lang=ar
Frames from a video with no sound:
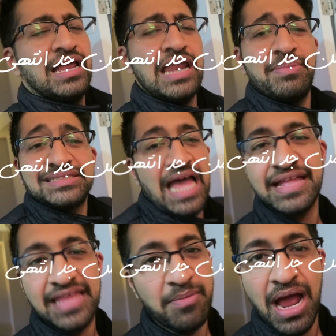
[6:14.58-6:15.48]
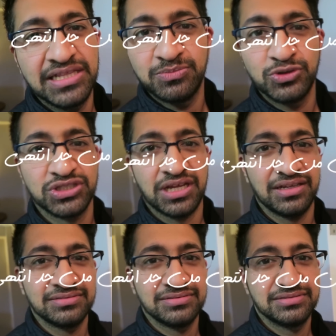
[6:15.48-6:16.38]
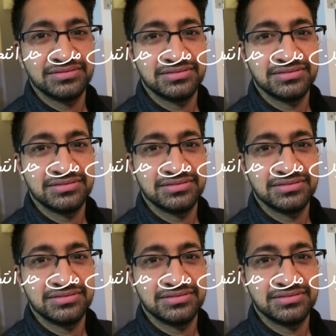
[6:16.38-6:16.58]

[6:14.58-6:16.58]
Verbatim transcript: لا بس عادي انا ما عندي مشكله